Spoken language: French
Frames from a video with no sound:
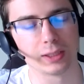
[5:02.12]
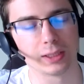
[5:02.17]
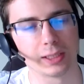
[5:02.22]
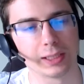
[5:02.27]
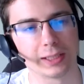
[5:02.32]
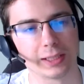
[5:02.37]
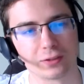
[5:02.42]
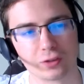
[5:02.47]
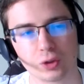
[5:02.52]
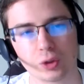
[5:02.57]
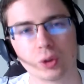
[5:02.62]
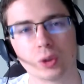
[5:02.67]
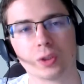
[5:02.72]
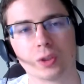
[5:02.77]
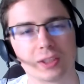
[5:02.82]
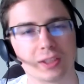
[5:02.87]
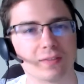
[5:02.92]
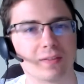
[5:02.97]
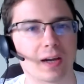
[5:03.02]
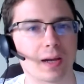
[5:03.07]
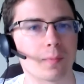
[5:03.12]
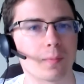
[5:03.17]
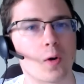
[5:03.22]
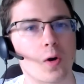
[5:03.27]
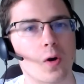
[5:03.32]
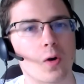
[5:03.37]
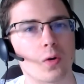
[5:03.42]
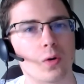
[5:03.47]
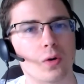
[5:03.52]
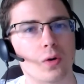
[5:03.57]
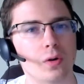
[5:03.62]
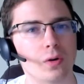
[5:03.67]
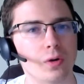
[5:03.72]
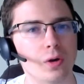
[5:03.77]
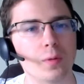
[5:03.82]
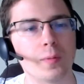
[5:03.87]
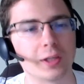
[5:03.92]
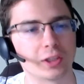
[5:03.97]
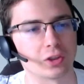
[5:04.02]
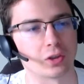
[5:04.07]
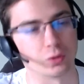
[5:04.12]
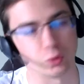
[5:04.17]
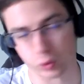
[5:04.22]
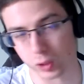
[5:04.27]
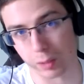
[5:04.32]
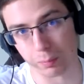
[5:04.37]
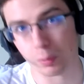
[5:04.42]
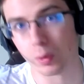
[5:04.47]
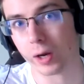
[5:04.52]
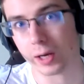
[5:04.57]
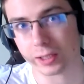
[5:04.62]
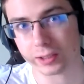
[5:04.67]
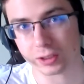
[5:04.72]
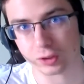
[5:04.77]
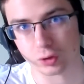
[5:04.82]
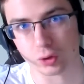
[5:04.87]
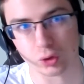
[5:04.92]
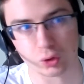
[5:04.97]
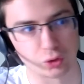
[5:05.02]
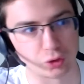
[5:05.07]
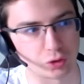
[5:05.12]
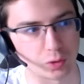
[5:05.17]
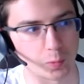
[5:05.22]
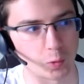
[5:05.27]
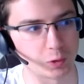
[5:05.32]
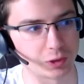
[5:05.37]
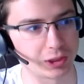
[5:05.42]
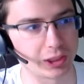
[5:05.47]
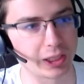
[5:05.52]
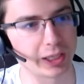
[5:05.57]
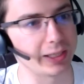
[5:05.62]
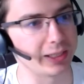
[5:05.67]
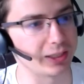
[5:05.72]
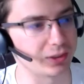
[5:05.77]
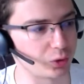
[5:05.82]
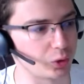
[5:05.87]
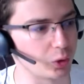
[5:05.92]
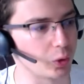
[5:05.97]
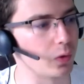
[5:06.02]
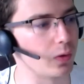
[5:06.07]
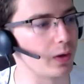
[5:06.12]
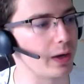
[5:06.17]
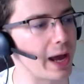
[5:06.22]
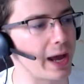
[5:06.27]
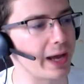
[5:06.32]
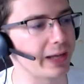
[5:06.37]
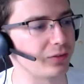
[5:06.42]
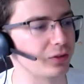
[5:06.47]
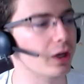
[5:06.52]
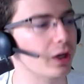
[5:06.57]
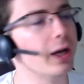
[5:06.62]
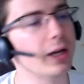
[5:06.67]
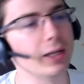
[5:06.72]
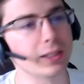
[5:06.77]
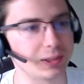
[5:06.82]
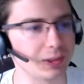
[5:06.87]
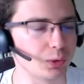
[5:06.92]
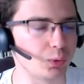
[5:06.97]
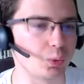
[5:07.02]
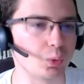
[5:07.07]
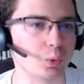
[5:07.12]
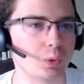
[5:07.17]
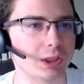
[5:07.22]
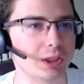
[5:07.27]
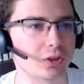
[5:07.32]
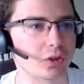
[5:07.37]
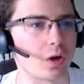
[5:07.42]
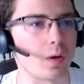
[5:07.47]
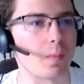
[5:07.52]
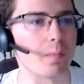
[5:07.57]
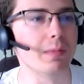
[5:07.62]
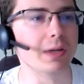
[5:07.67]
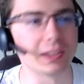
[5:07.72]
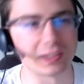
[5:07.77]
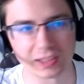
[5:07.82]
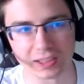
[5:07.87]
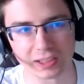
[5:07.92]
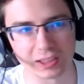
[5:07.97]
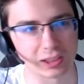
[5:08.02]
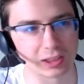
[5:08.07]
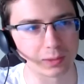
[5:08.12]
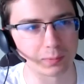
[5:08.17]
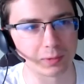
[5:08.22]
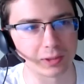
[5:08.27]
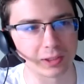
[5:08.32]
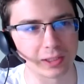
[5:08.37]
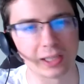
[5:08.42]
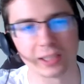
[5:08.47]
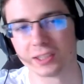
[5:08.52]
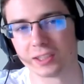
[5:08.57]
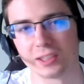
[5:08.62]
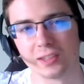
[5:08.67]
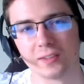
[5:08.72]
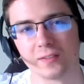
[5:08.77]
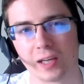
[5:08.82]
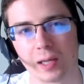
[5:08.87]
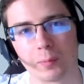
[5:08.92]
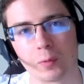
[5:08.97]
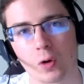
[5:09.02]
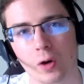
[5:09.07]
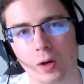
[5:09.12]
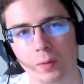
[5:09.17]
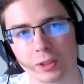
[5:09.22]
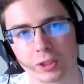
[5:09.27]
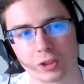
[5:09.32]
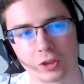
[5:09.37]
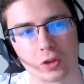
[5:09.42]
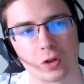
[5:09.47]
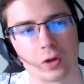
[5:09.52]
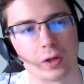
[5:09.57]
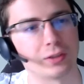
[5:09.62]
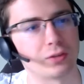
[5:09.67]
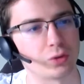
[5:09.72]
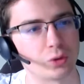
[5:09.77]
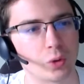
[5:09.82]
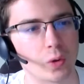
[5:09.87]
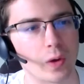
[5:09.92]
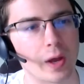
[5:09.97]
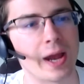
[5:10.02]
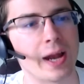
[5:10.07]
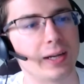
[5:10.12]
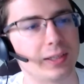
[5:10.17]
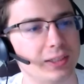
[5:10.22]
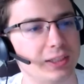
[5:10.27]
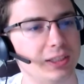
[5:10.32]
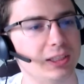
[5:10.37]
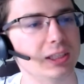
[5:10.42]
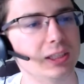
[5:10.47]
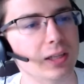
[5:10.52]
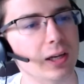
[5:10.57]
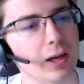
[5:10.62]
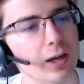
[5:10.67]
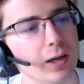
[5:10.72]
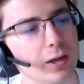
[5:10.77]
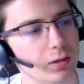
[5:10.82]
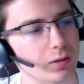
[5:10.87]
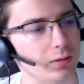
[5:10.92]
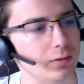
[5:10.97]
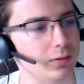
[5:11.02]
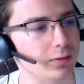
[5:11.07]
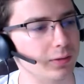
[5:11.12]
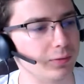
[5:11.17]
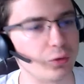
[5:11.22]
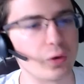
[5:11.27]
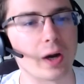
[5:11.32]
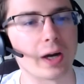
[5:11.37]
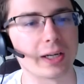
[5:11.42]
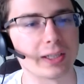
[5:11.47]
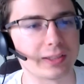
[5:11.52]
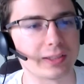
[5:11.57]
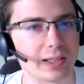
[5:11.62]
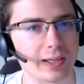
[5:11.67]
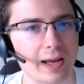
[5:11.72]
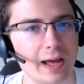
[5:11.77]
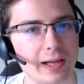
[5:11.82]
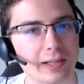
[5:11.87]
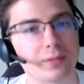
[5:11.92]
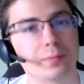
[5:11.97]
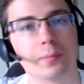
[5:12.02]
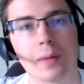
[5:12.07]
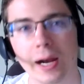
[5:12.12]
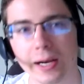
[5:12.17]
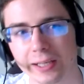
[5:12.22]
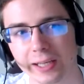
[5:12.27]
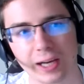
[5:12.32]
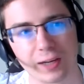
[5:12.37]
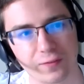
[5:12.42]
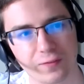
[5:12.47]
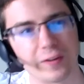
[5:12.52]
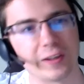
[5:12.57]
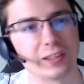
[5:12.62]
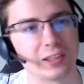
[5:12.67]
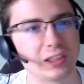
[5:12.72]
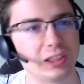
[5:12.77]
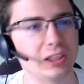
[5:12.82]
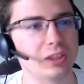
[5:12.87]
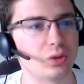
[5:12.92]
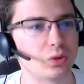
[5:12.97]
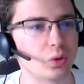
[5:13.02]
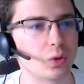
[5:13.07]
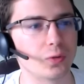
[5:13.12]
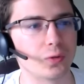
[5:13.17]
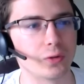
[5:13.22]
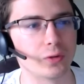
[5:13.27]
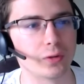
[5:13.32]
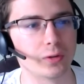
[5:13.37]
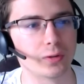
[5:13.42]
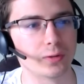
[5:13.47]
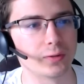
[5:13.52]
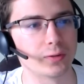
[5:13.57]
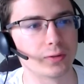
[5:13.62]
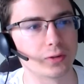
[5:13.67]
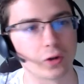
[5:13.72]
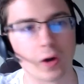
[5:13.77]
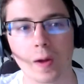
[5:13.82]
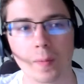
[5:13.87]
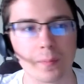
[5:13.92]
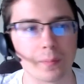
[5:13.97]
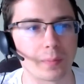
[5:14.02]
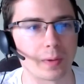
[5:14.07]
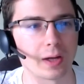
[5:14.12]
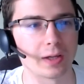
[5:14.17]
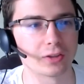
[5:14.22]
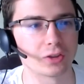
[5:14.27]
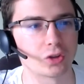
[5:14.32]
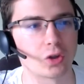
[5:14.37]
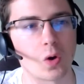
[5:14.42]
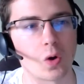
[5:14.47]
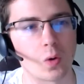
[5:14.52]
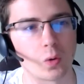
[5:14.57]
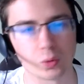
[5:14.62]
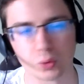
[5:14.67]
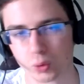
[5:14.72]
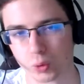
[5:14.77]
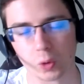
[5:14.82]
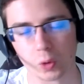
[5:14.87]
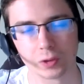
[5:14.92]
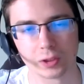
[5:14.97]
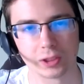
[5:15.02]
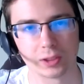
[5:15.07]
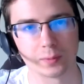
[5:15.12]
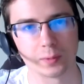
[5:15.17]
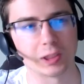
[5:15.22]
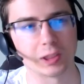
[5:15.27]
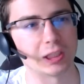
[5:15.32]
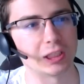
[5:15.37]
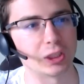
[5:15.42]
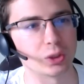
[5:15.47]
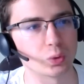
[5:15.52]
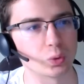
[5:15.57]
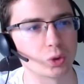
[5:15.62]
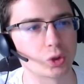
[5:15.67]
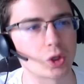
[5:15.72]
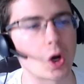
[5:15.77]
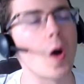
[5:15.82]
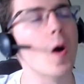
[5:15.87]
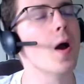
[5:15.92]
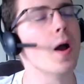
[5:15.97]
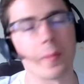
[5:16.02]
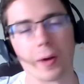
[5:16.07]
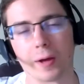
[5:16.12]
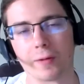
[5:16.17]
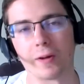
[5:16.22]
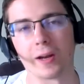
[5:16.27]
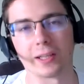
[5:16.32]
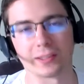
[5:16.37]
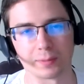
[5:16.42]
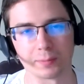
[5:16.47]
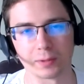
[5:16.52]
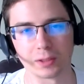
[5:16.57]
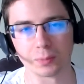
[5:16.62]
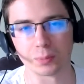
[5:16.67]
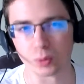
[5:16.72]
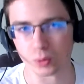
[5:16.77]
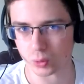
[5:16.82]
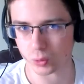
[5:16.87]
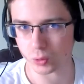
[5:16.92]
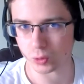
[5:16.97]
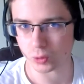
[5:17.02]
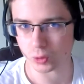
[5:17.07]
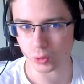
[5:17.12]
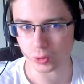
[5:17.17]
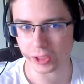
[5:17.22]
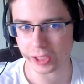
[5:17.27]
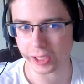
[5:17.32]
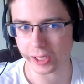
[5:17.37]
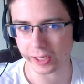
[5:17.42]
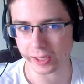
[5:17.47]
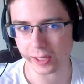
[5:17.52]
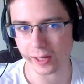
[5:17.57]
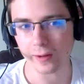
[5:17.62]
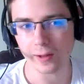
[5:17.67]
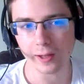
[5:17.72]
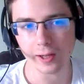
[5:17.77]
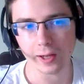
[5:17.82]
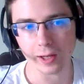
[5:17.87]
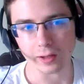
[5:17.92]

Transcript: est-ce que c'est vraiment le méchant Donc un peu à la Death Note justement aussi, est-ce que Light qui tue des gens mais c'est des criminels, c'est vraiment un méchant Est-ce que elle qui euh, veut arrêter Light malgré le fait qu'il sauve euh, quand même plein de gens en tuant des criminels, des trucs du genre. bref voilà, c'est un petit peu ce, délire là.